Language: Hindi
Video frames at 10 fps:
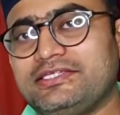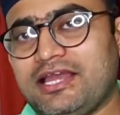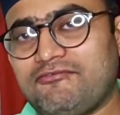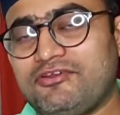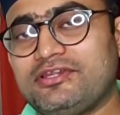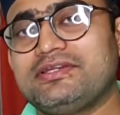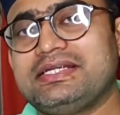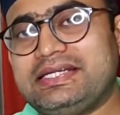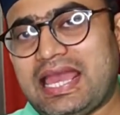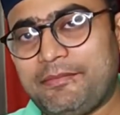या फिर
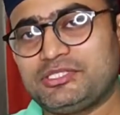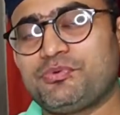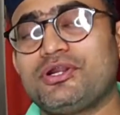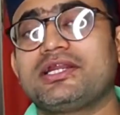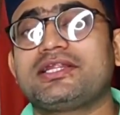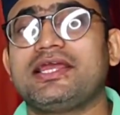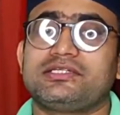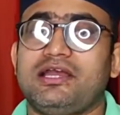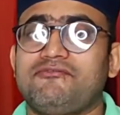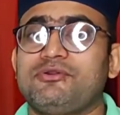डैमेज प्रोडक्ट है
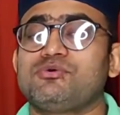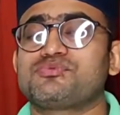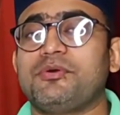या फिर